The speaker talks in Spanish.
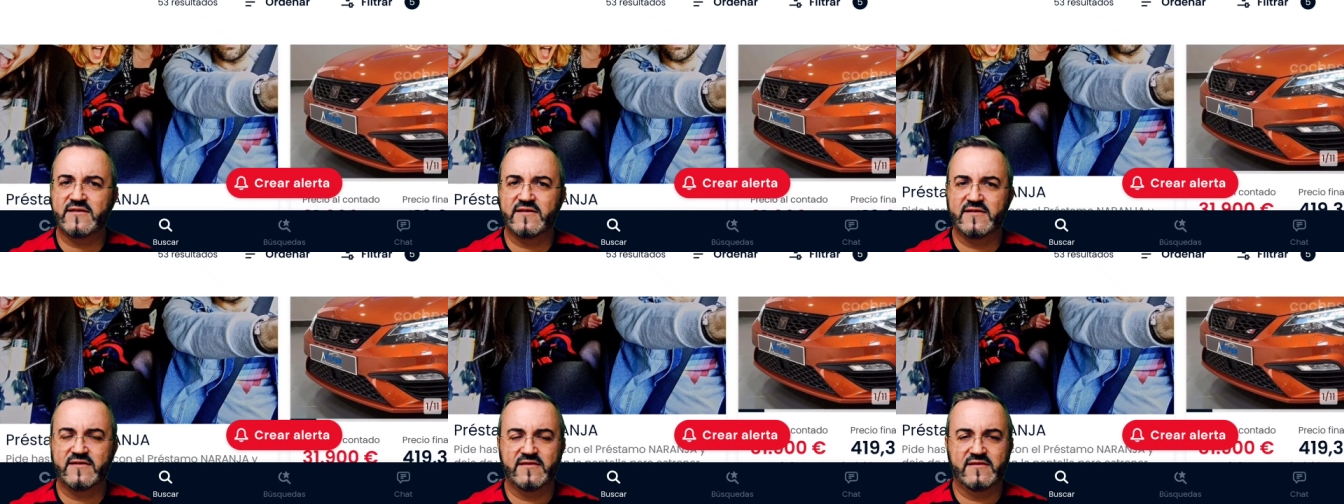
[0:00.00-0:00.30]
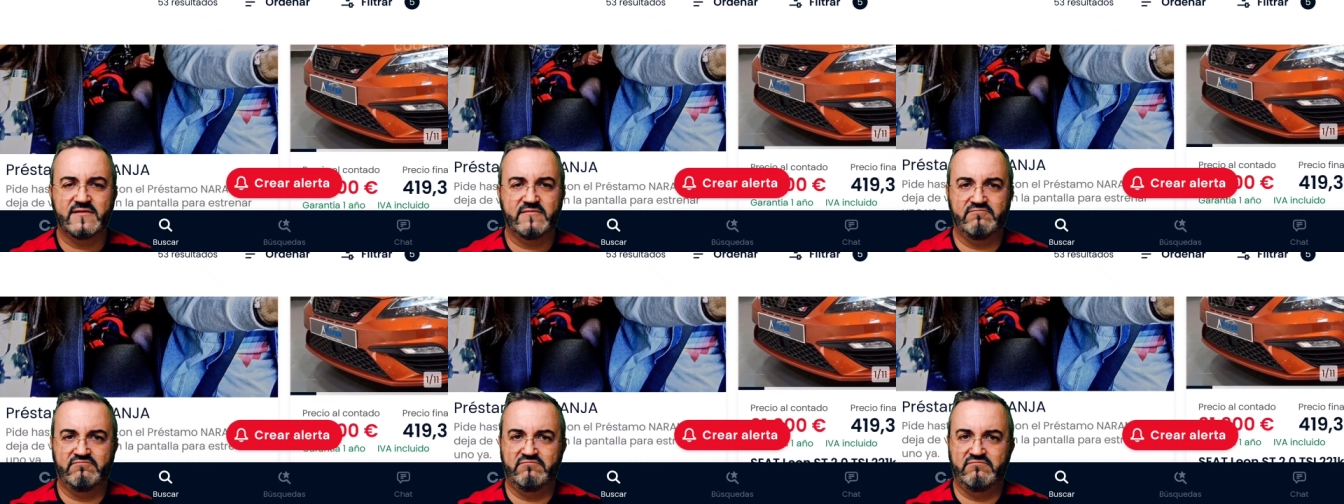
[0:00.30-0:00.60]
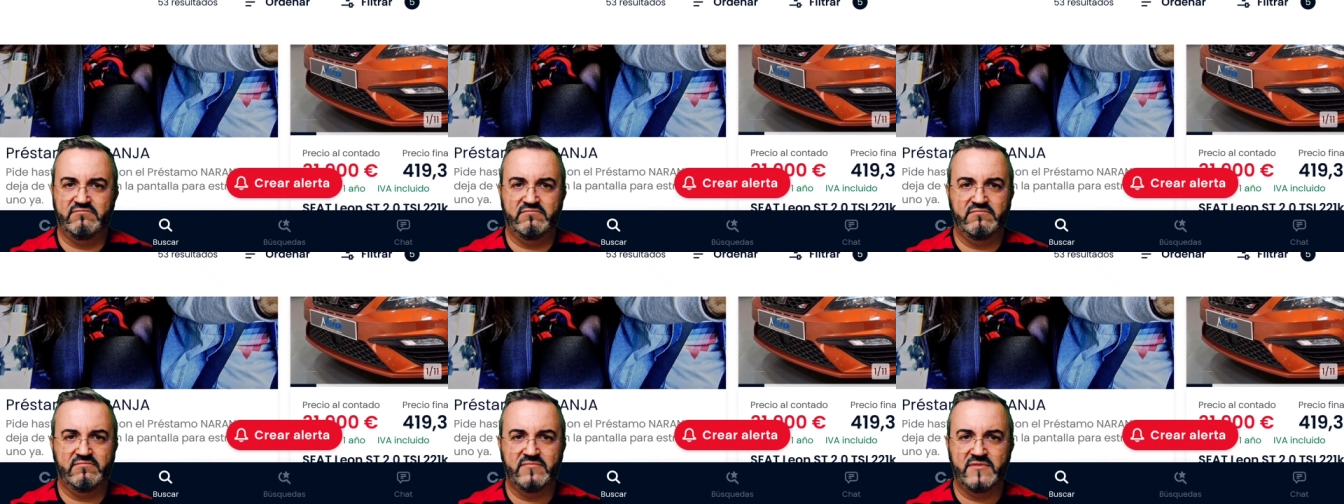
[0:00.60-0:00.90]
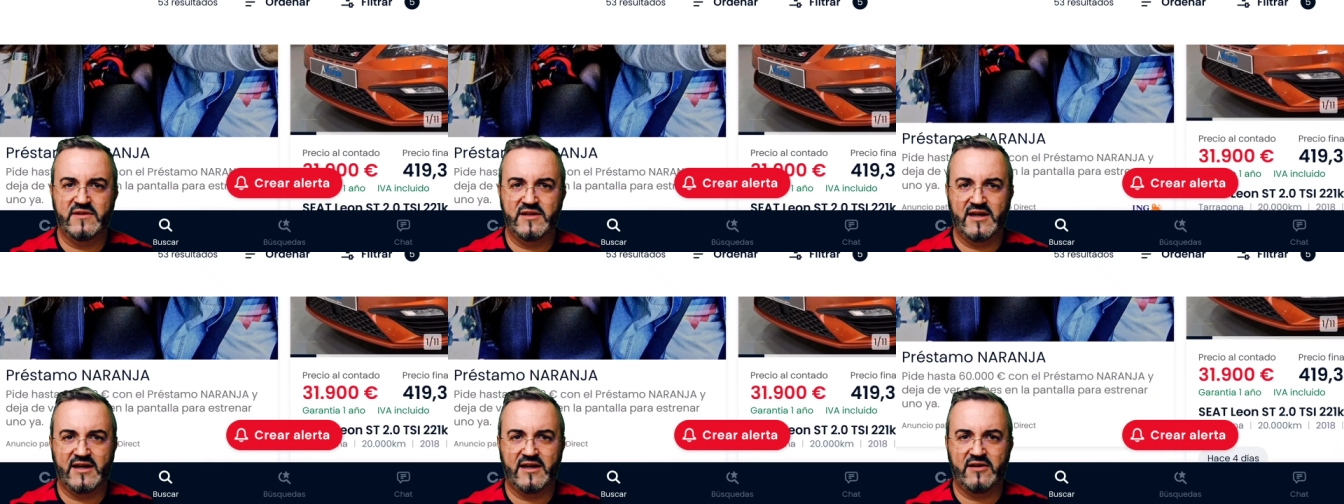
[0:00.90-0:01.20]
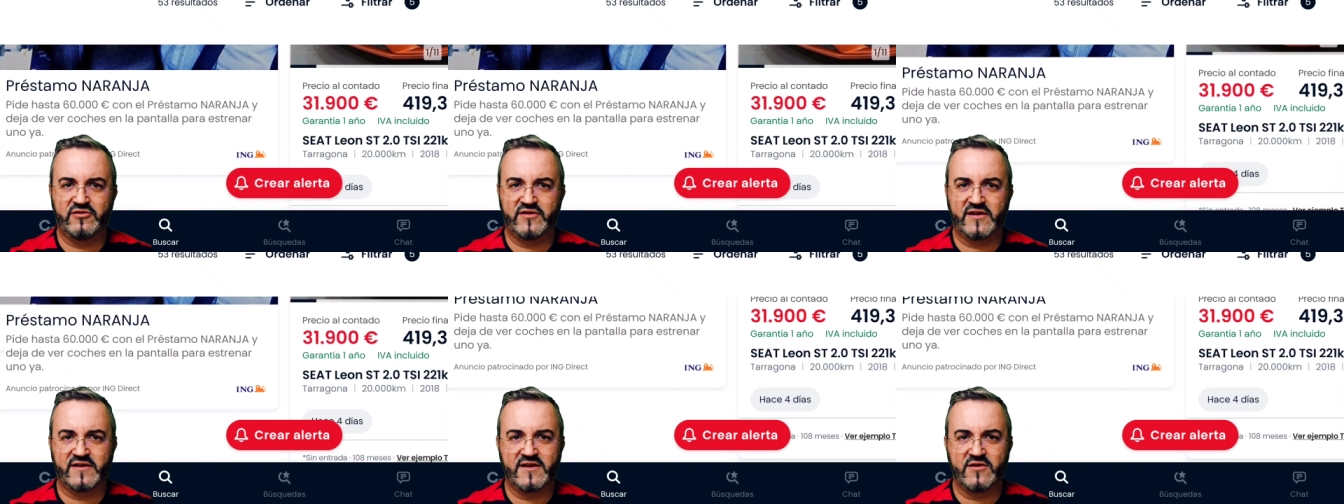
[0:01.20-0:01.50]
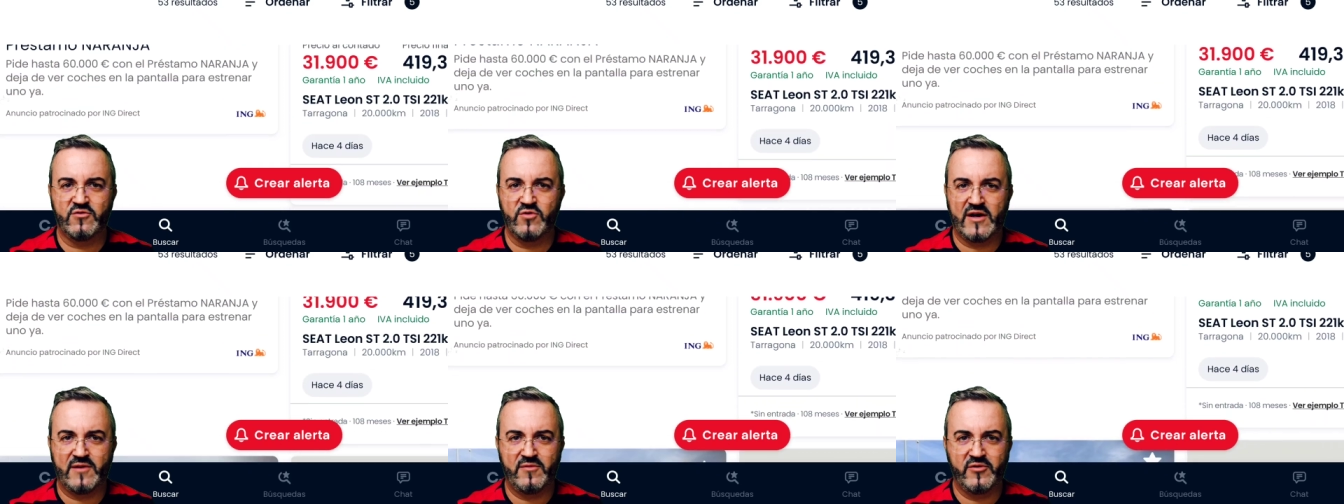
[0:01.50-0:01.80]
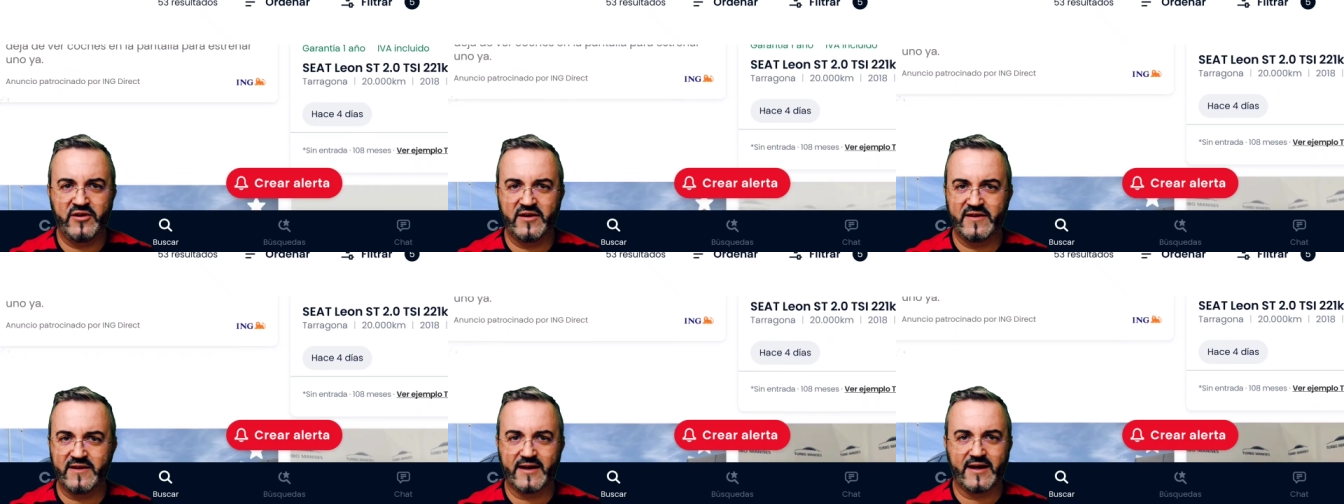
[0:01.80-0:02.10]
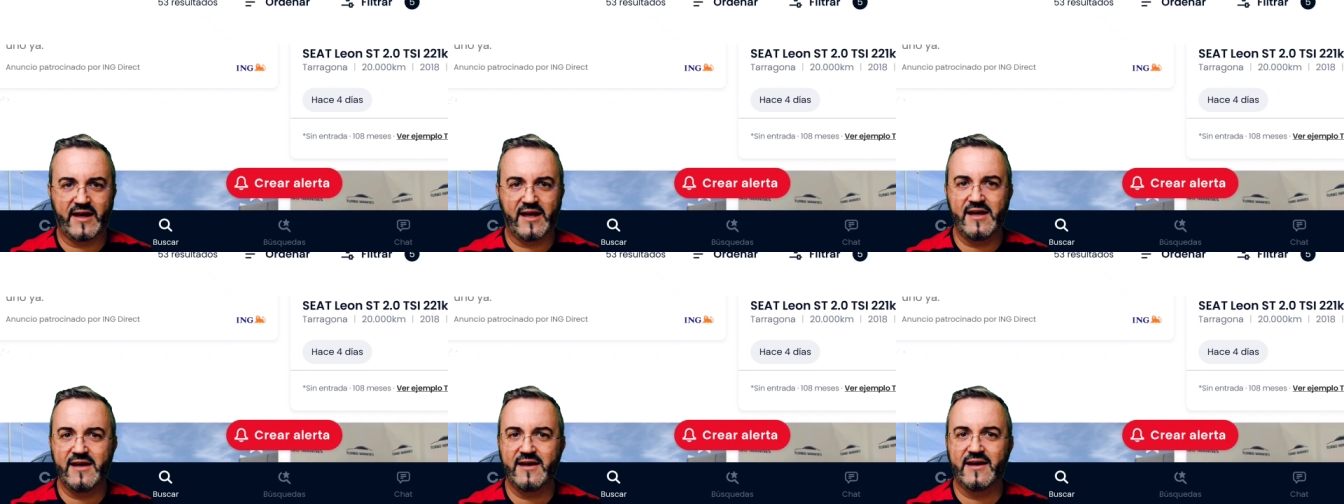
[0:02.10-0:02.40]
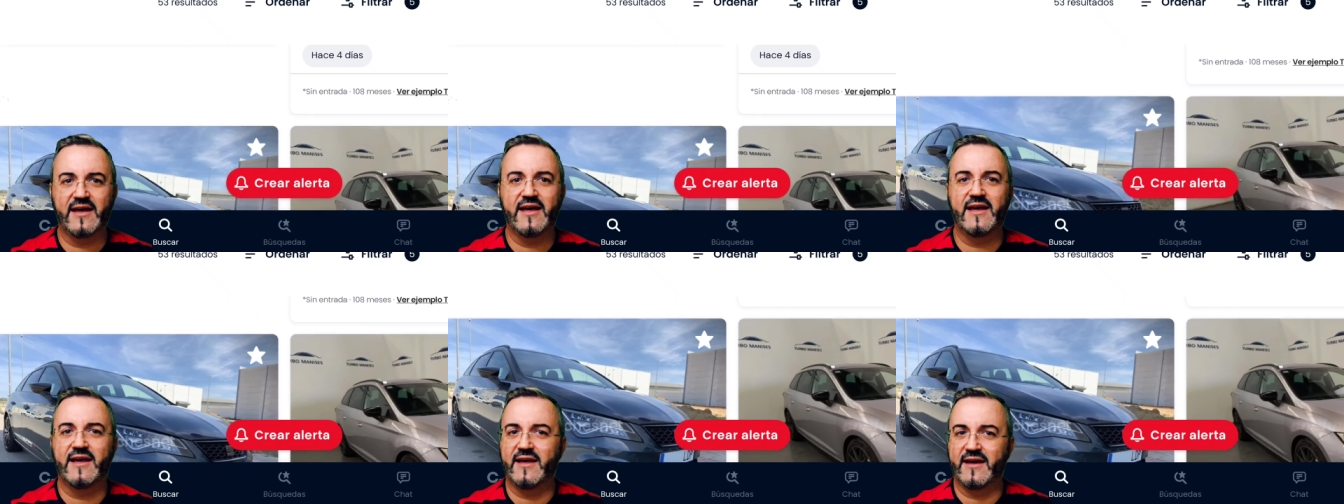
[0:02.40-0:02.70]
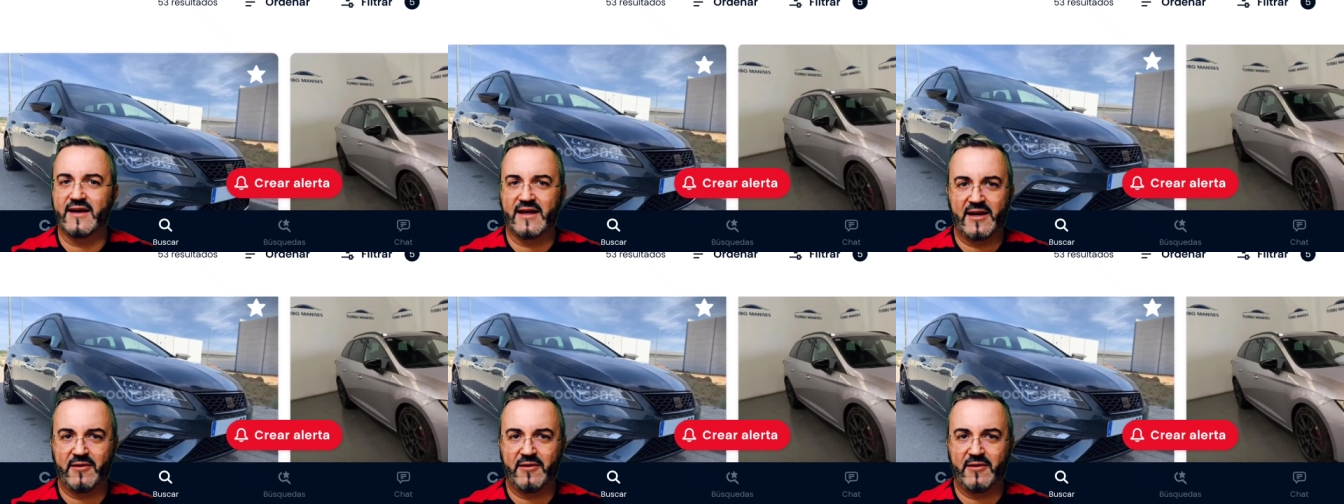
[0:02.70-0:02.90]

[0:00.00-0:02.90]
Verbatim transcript: mm, ya os aseguramos desde aquí que,